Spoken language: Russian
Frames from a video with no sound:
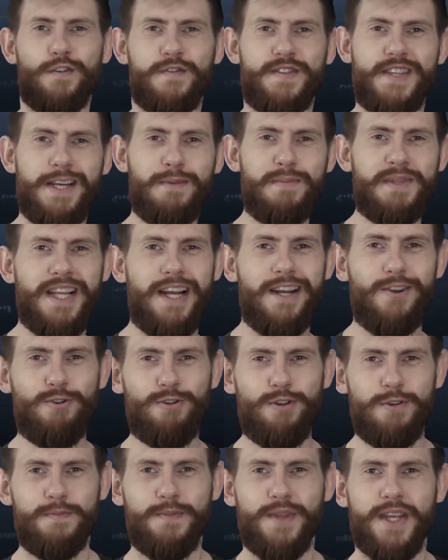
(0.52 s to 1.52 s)
Всем
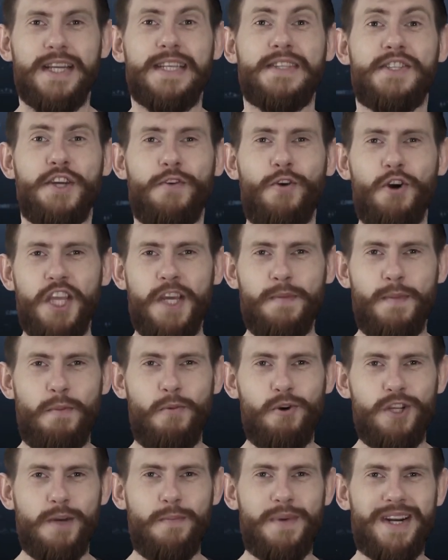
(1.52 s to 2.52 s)
салют! Сегодня мы
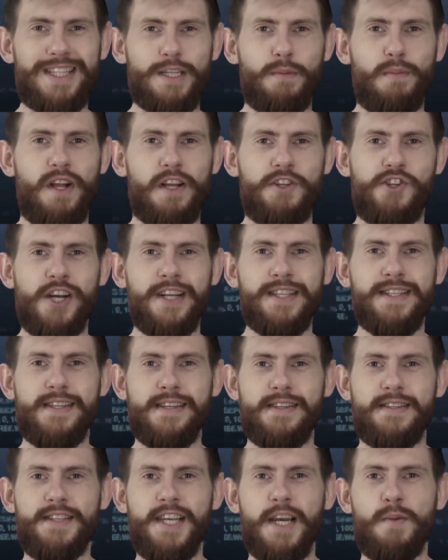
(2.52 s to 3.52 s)
будем разоблачать
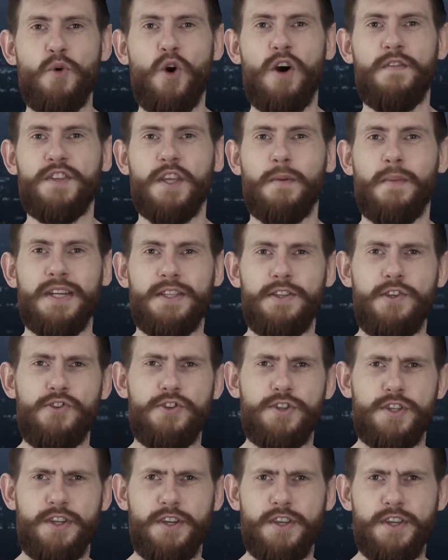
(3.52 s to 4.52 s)
систему
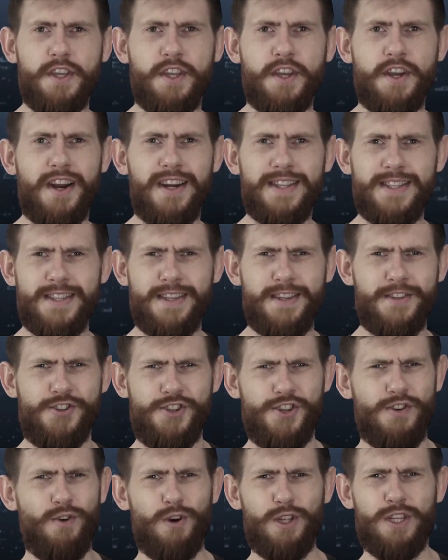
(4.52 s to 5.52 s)
автоматической генерации
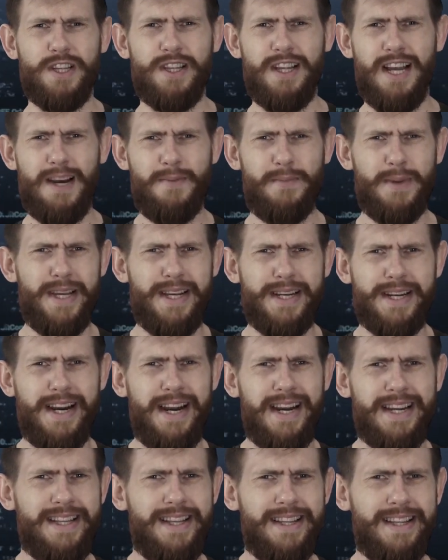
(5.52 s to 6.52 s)
чего-то там и
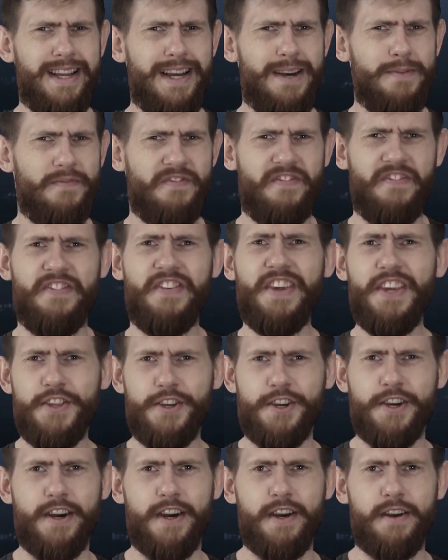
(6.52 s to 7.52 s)
как-то там
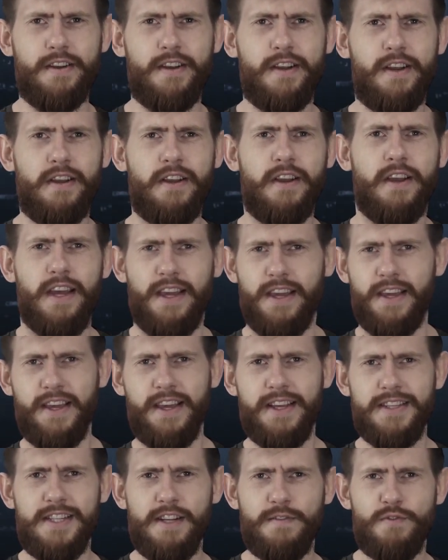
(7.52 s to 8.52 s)
финика. И
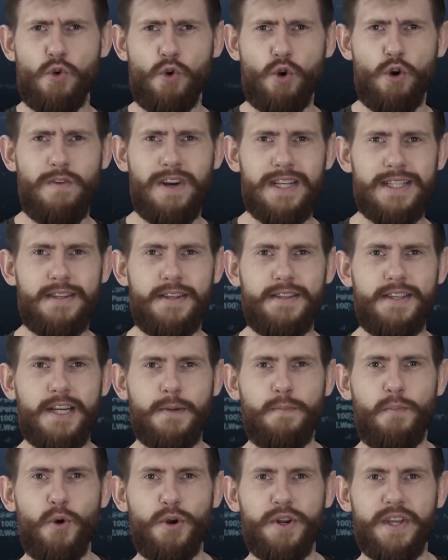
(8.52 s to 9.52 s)
если вдруг у вас до
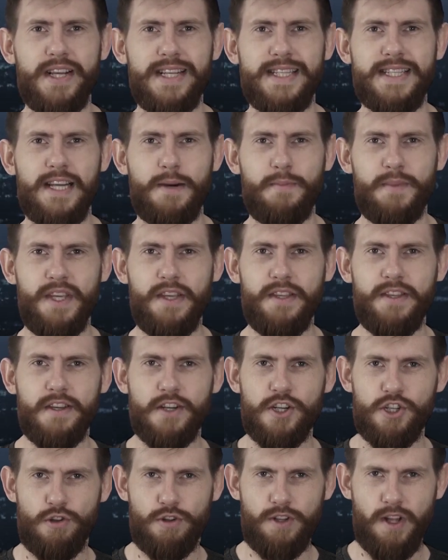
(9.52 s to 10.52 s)
сих пор есть
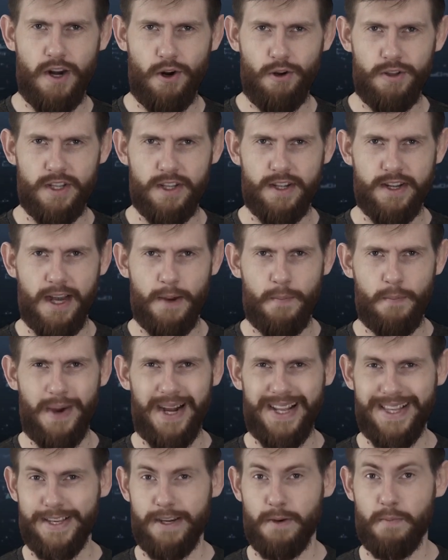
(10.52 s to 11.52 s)
сомнения, что Доронина
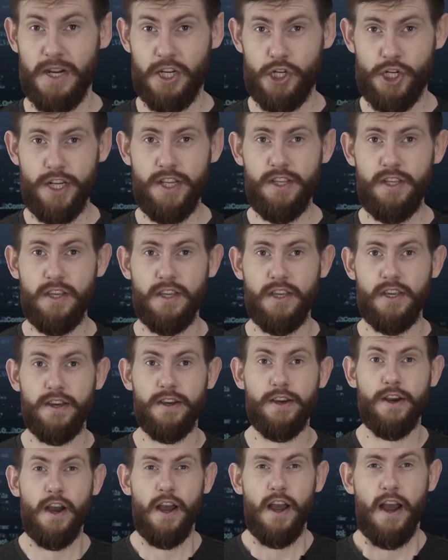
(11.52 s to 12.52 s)
компания
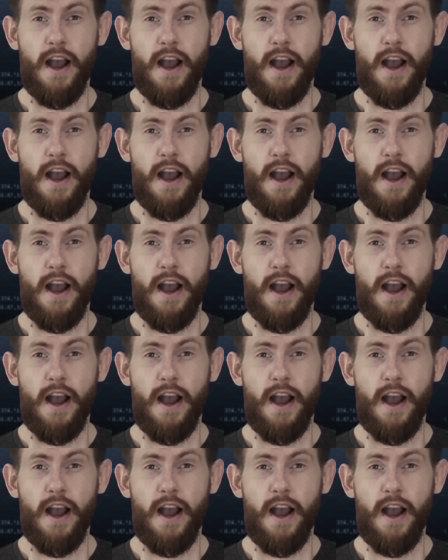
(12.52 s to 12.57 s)
мошенники,